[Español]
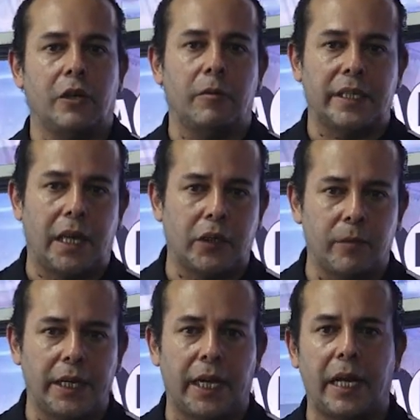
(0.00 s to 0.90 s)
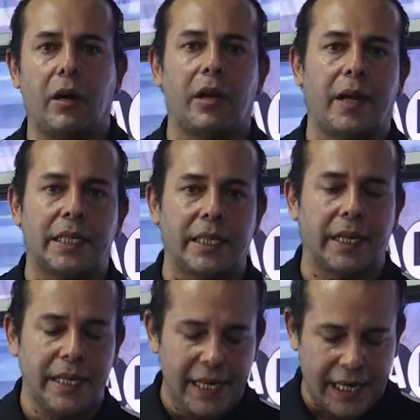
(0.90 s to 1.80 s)
comenzaba la Sudamericana, ahora van a
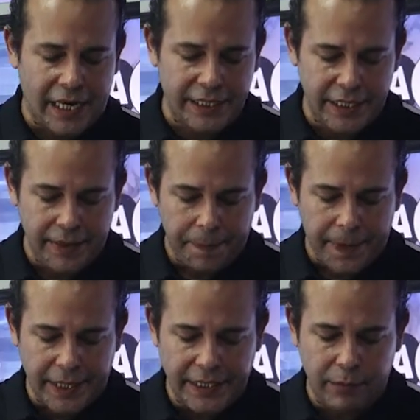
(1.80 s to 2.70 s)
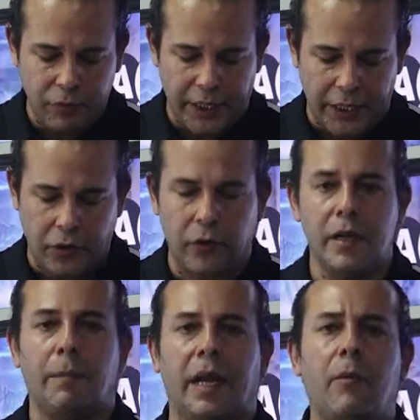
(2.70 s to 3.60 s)
ser casi en simultáneo.
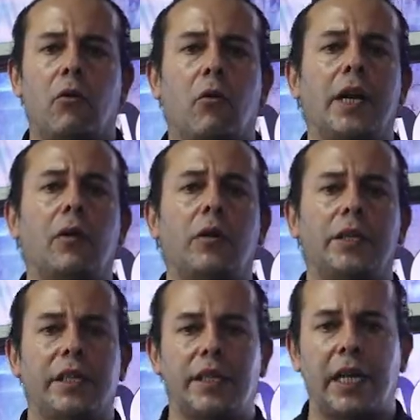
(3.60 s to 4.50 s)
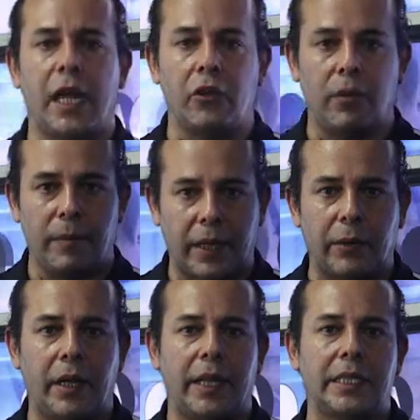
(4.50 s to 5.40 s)
Vayamos con Juan Aurich de Chiclayo, el primer
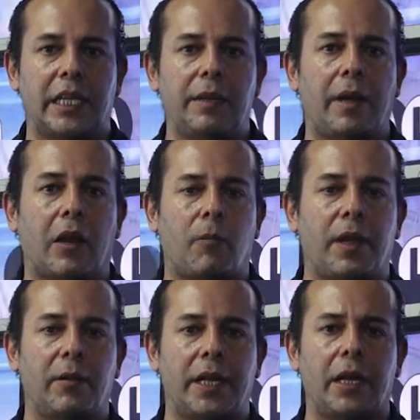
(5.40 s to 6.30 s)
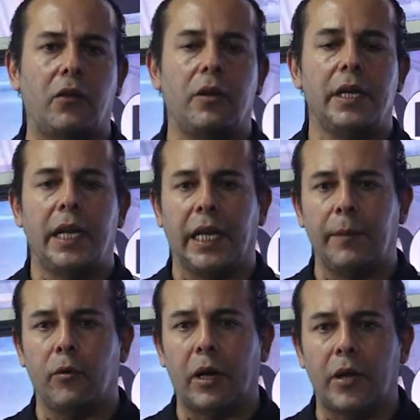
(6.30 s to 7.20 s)
rival de Alianza Lima en la Copa de Verano, el
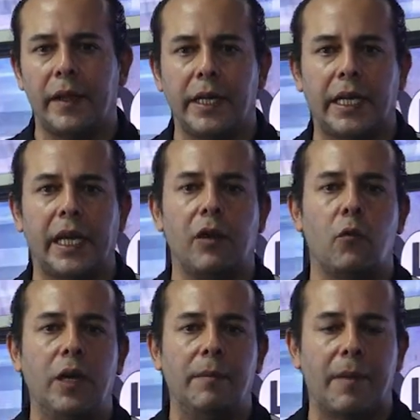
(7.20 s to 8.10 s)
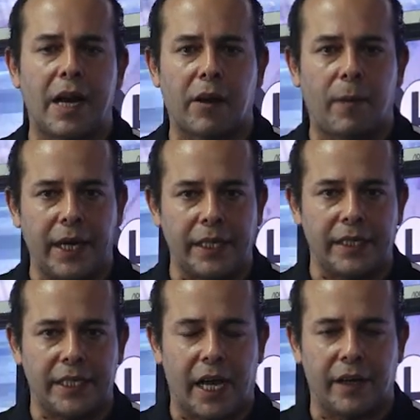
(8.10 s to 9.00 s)
equipo que ahora dirige Wilmar
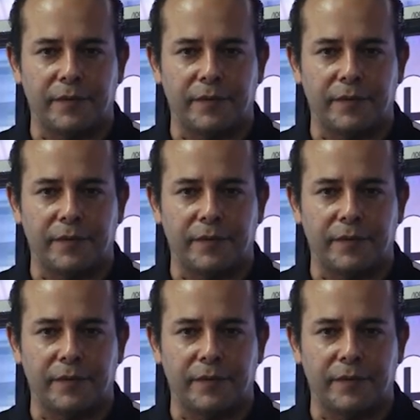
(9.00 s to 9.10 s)
Valencia.